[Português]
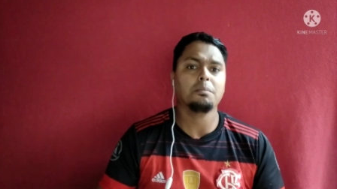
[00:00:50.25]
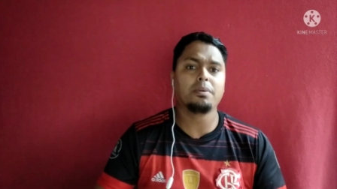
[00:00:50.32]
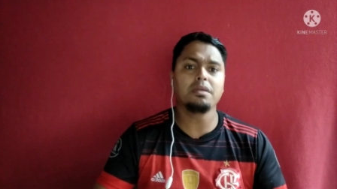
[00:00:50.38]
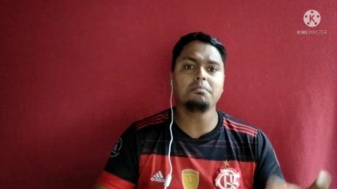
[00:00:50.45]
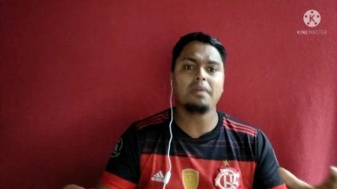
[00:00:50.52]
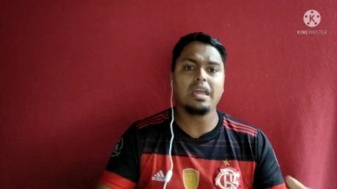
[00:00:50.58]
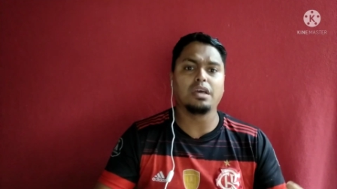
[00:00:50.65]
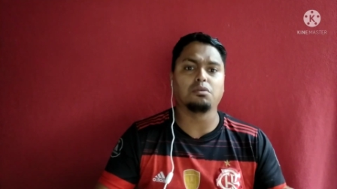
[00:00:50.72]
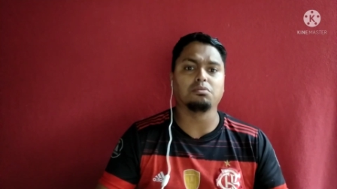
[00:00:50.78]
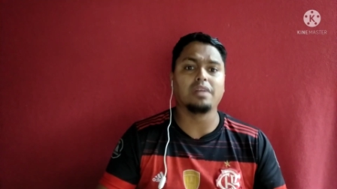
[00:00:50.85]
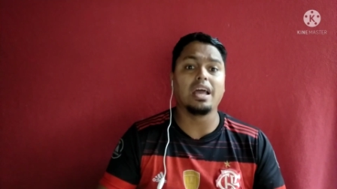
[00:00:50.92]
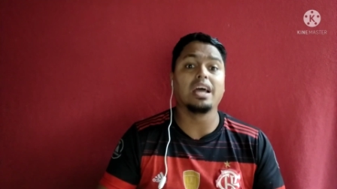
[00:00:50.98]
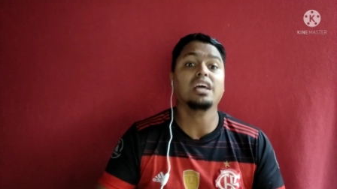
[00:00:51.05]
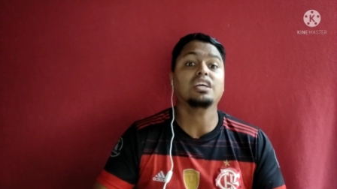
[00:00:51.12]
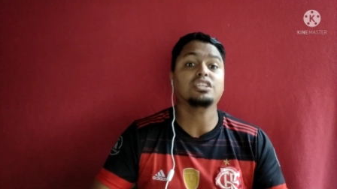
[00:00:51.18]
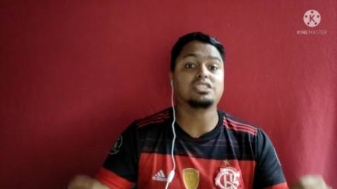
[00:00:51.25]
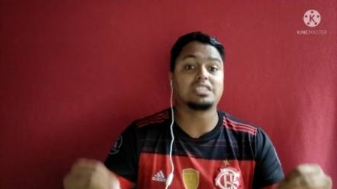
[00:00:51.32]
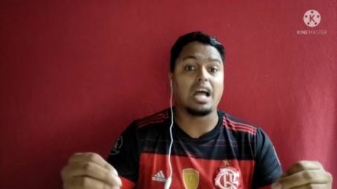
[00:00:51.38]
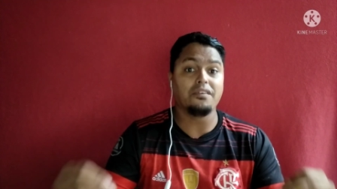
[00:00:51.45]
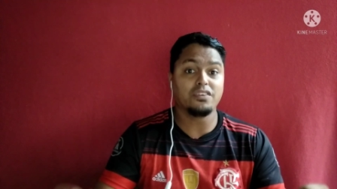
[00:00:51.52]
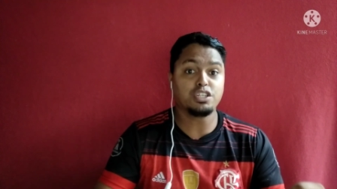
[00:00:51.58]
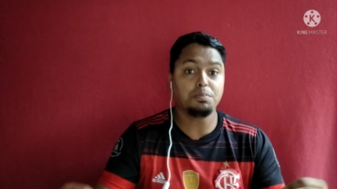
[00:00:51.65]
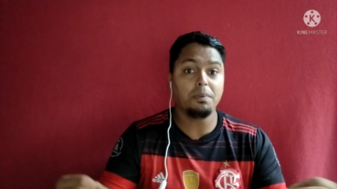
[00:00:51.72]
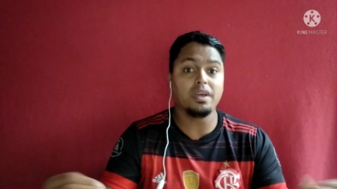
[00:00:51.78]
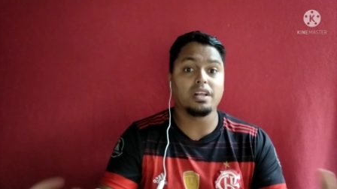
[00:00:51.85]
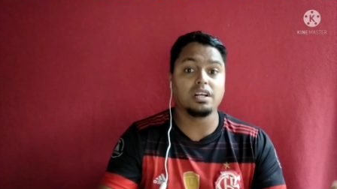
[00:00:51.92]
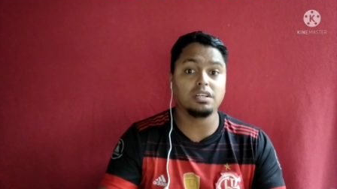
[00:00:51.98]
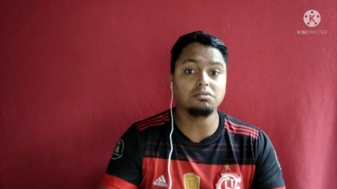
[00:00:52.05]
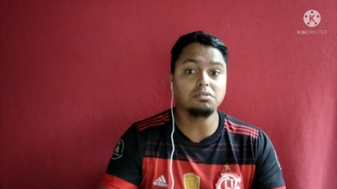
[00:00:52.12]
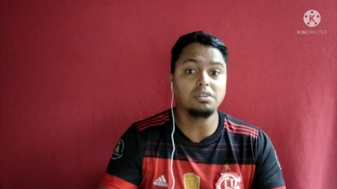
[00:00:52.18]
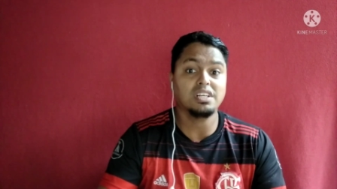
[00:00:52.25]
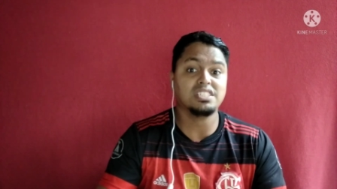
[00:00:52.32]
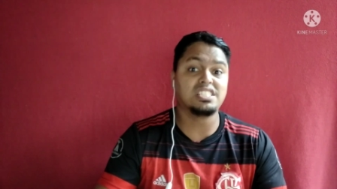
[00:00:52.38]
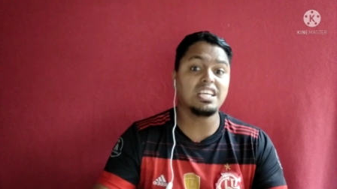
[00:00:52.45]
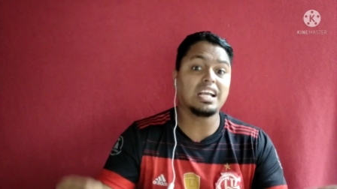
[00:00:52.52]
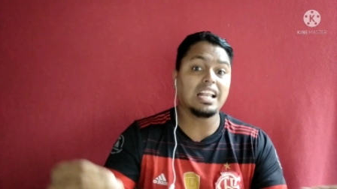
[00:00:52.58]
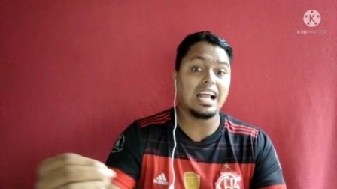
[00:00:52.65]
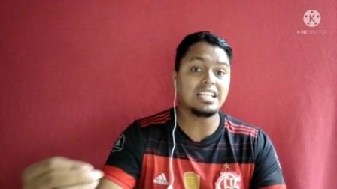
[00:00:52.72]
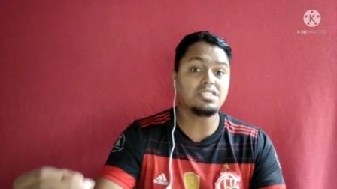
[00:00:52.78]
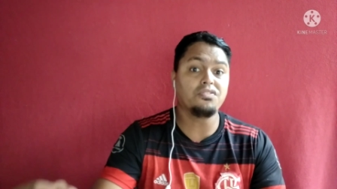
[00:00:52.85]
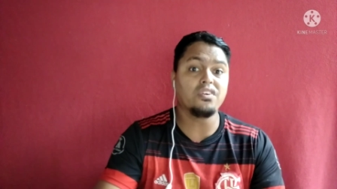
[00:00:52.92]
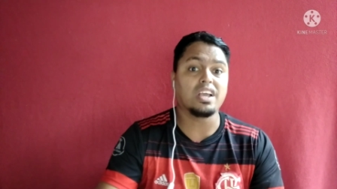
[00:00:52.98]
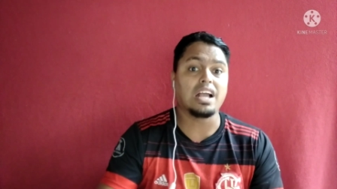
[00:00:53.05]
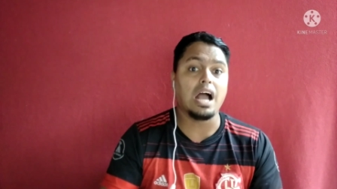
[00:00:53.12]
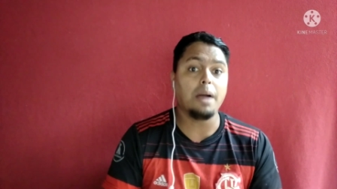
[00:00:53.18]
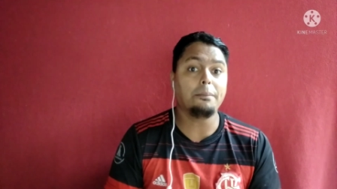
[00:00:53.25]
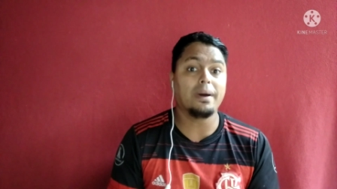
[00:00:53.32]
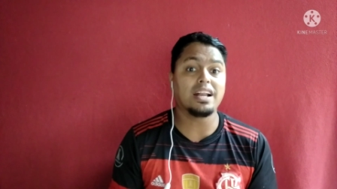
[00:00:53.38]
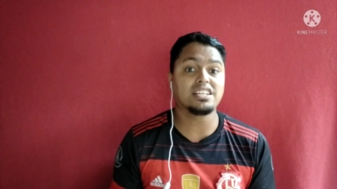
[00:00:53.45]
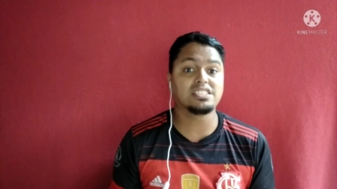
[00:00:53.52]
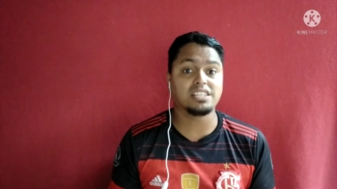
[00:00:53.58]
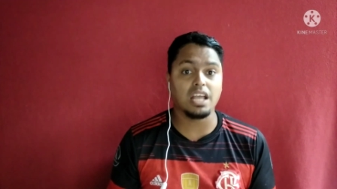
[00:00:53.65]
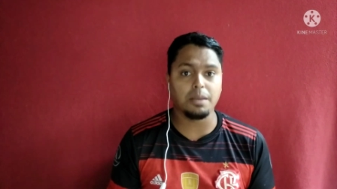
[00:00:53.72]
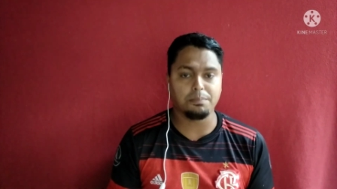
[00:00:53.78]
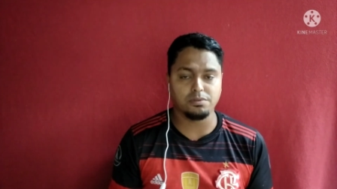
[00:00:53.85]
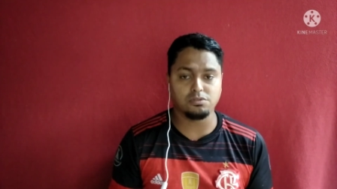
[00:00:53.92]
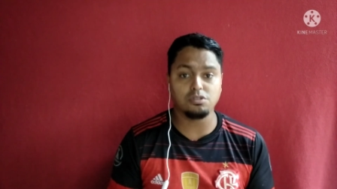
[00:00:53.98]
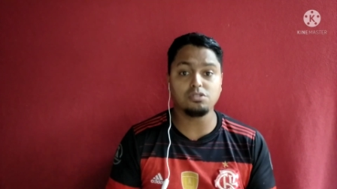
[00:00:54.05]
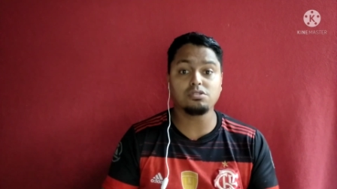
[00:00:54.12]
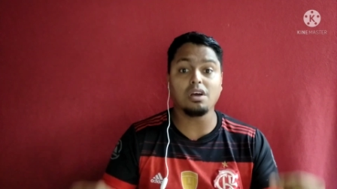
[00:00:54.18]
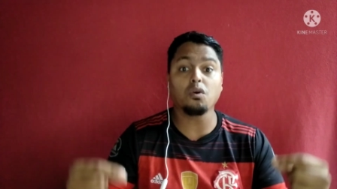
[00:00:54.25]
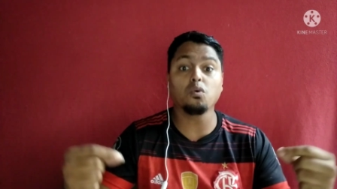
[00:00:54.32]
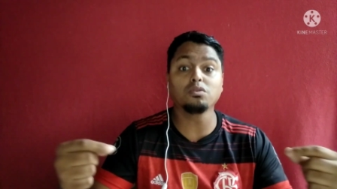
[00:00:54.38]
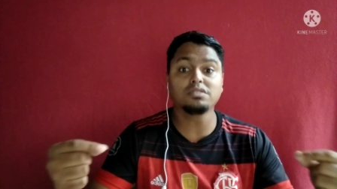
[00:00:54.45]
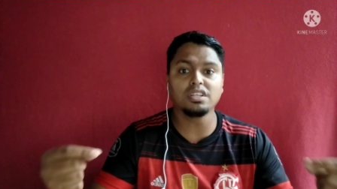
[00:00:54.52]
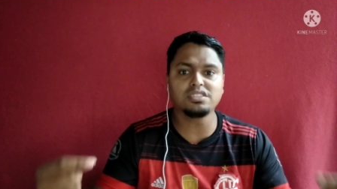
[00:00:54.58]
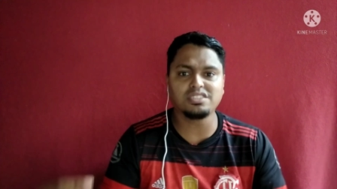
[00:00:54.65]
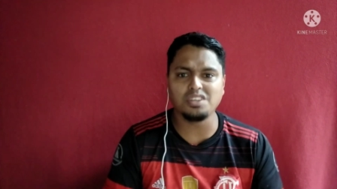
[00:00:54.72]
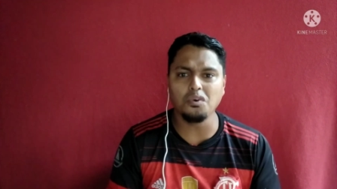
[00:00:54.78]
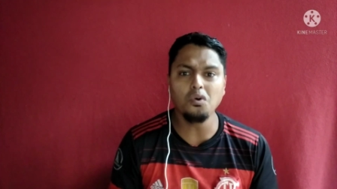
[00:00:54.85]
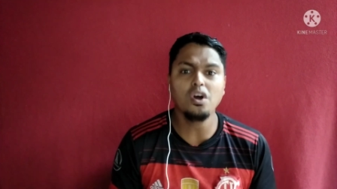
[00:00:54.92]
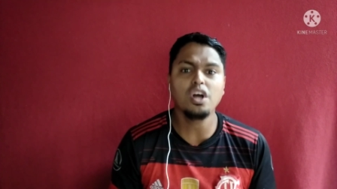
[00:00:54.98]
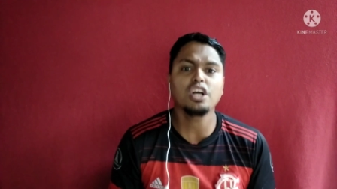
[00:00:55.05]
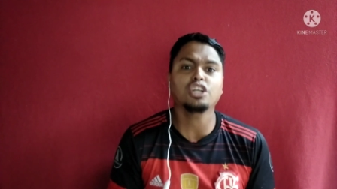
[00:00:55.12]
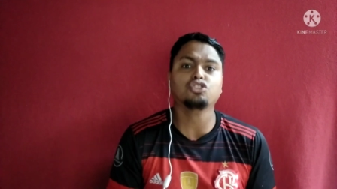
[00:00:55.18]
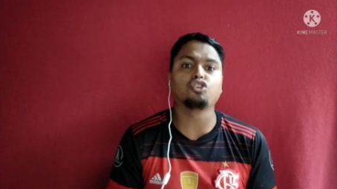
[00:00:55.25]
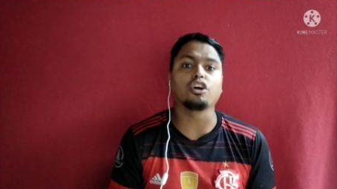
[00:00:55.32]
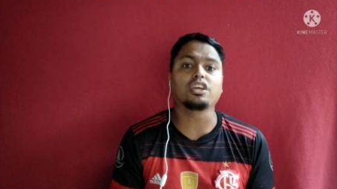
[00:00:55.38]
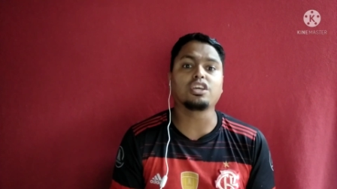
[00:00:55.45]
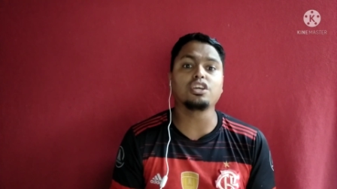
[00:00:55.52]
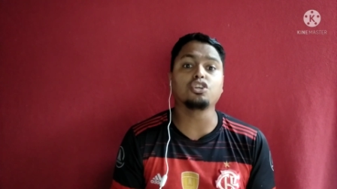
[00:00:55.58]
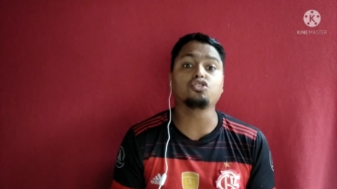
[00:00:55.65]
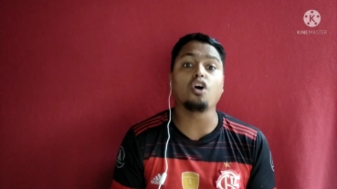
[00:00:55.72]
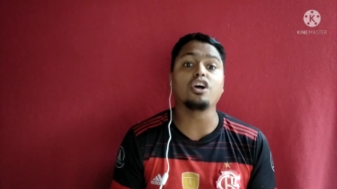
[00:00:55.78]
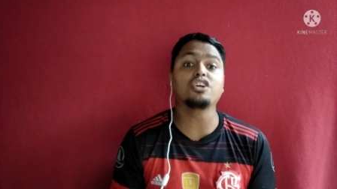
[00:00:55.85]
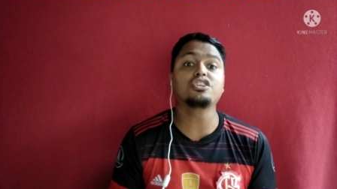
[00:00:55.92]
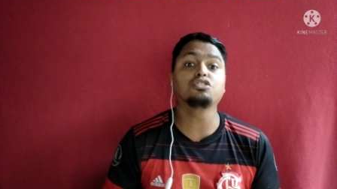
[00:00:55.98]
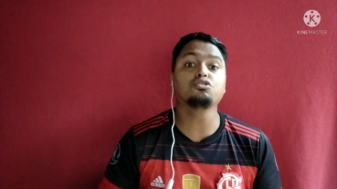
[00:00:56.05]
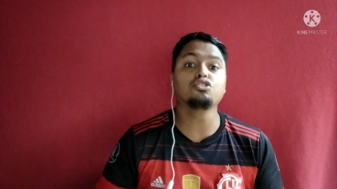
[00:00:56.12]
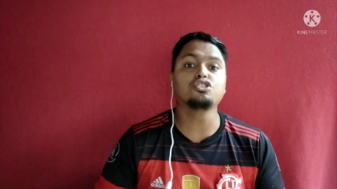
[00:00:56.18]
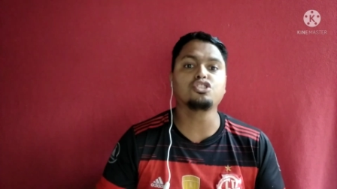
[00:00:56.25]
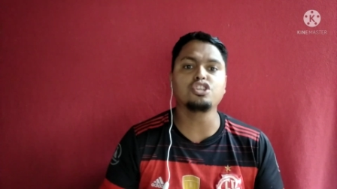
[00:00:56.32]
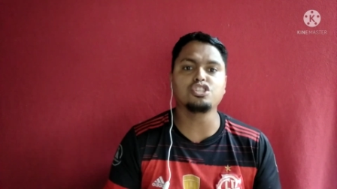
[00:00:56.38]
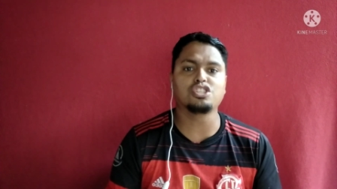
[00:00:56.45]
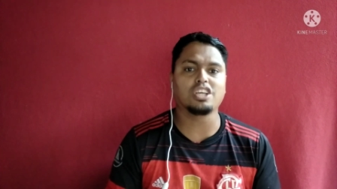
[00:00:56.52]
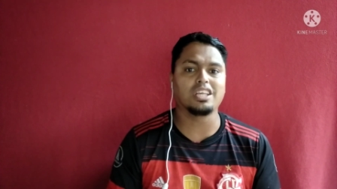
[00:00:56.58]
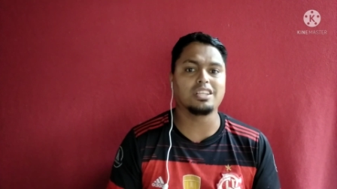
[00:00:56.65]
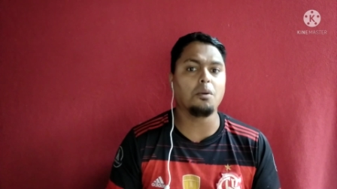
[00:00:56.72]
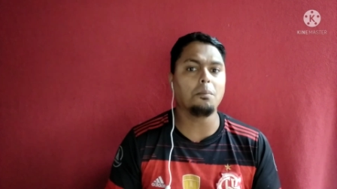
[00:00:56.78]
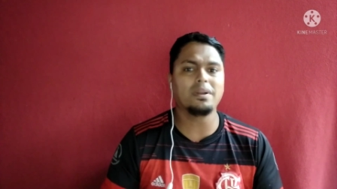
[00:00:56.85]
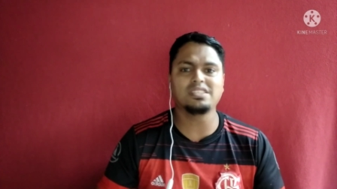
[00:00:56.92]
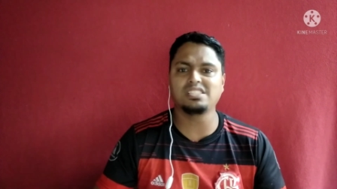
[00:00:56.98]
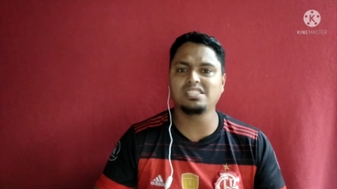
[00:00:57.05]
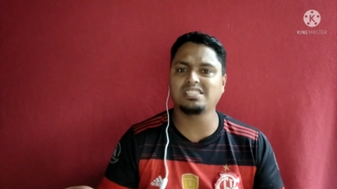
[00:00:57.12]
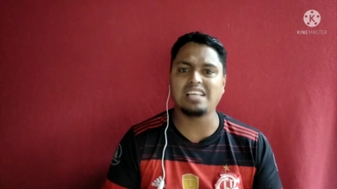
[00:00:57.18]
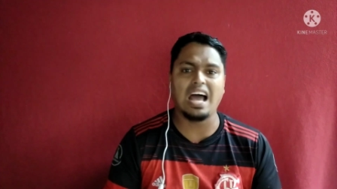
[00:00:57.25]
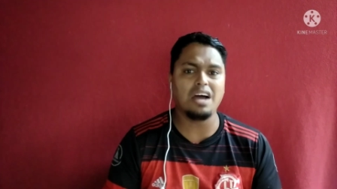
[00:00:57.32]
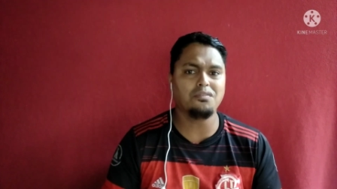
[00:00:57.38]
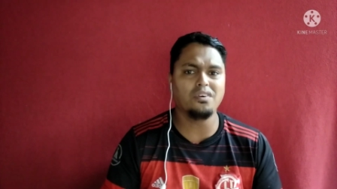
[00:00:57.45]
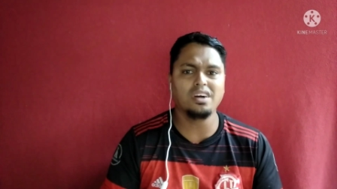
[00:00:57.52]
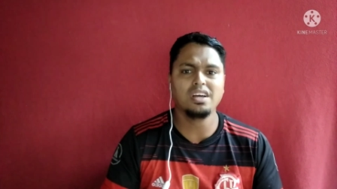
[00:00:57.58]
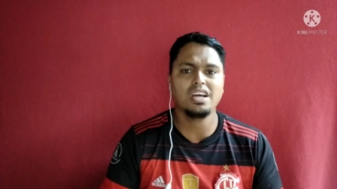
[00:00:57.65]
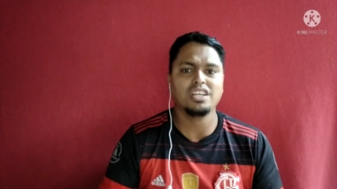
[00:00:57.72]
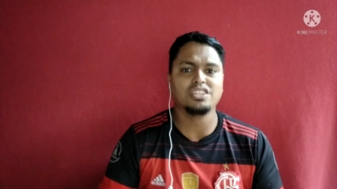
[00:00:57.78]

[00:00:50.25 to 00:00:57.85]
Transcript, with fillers: Primeiro, né, estava esperando se classificar para a Champions. Isso aconteceu, só que Jorge Jesus disse que não precisava